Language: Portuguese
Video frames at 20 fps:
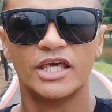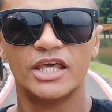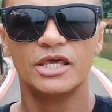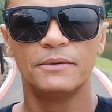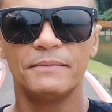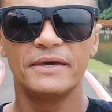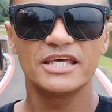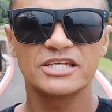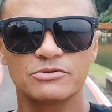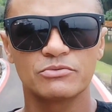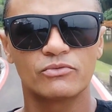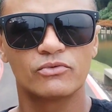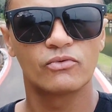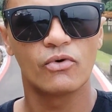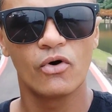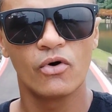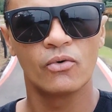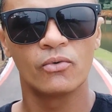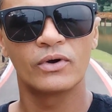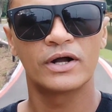E mesmo
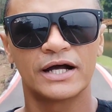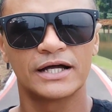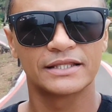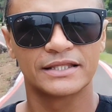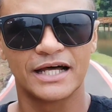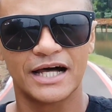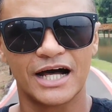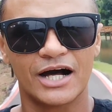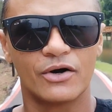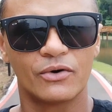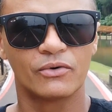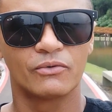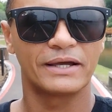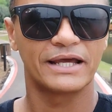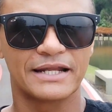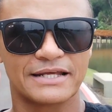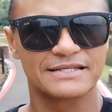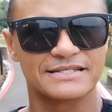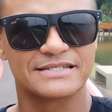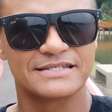com o canal
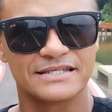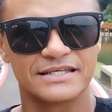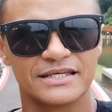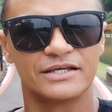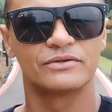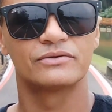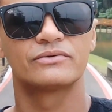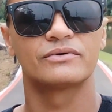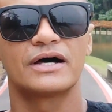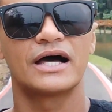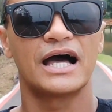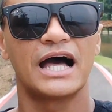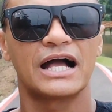crescendo,